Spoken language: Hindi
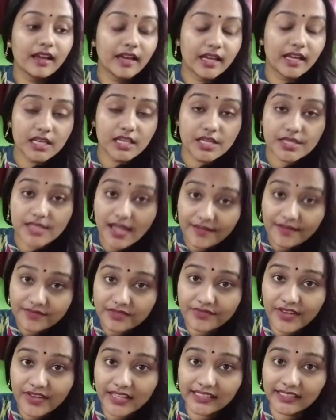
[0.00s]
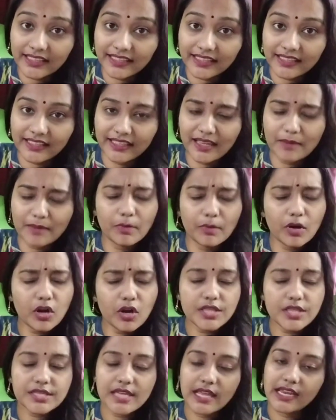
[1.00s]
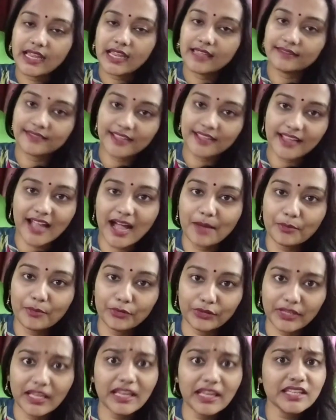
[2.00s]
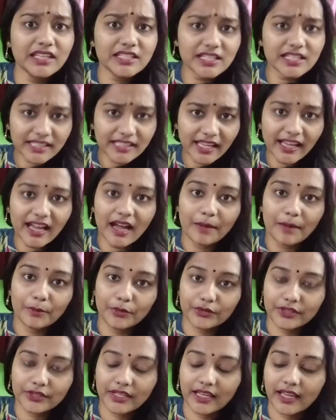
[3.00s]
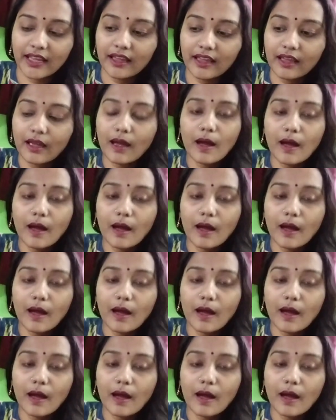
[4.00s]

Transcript: घर की साफ़ सफाई देखनी है बहुत सारे ऐसे काम होते हैं किचन के काम होते हैं